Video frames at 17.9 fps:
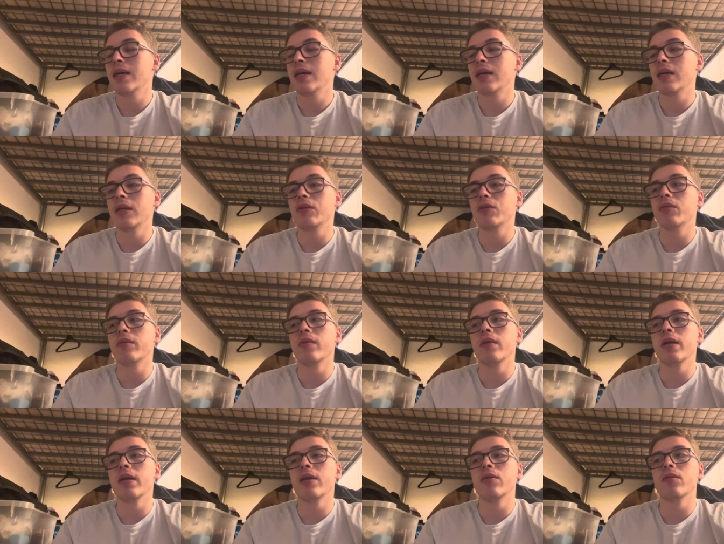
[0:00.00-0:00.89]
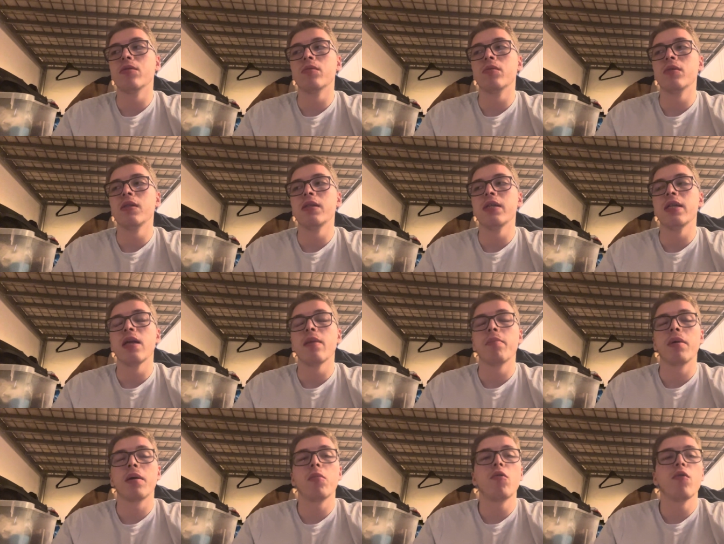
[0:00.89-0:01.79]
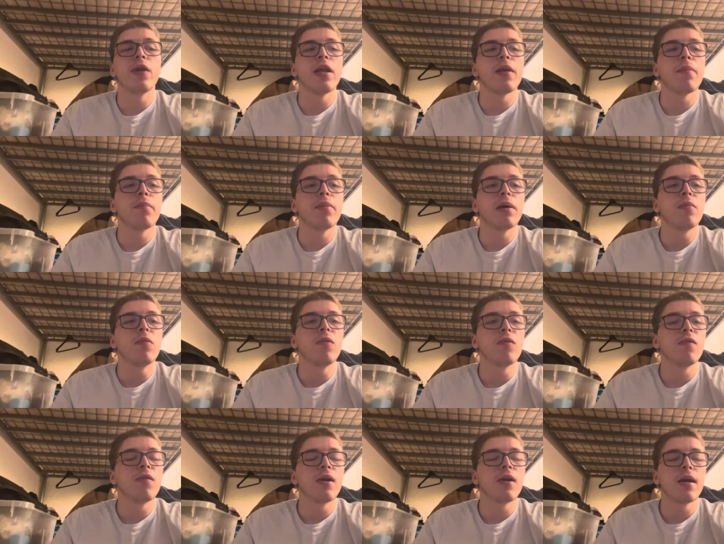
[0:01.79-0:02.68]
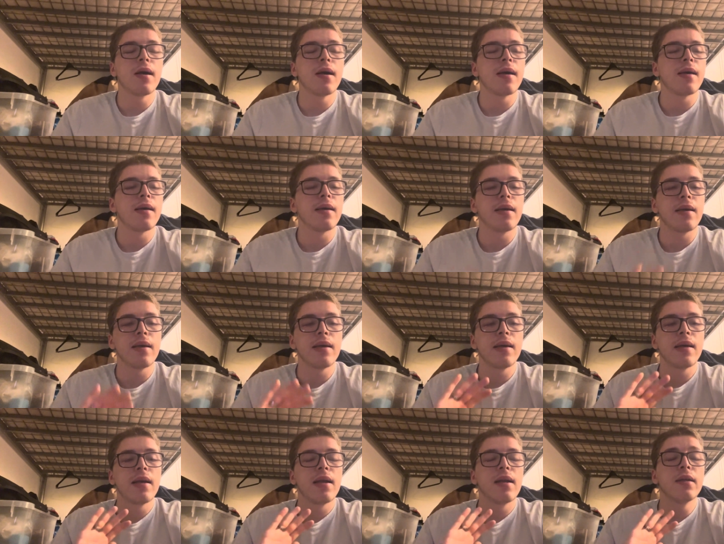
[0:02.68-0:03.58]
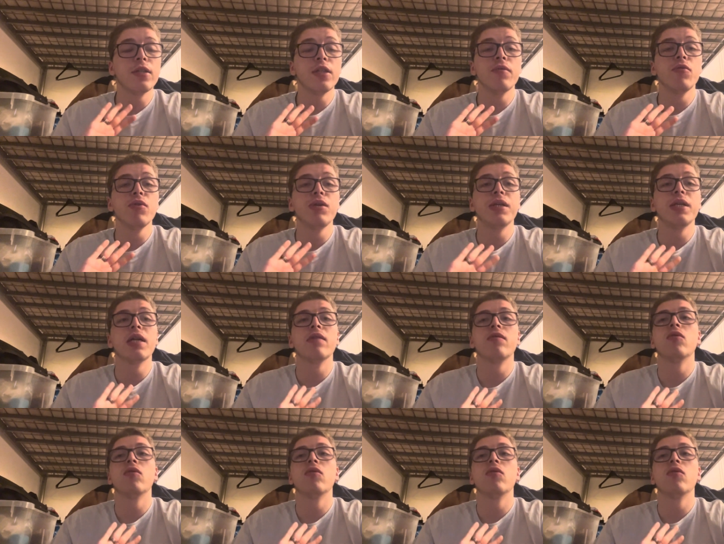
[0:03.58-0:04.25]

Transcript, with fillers: qu'est-ce que vous voulez que je vous dise Il n'est pas bon, il n'est pas bon. Voilà. Là, j'ai vu qu'il avait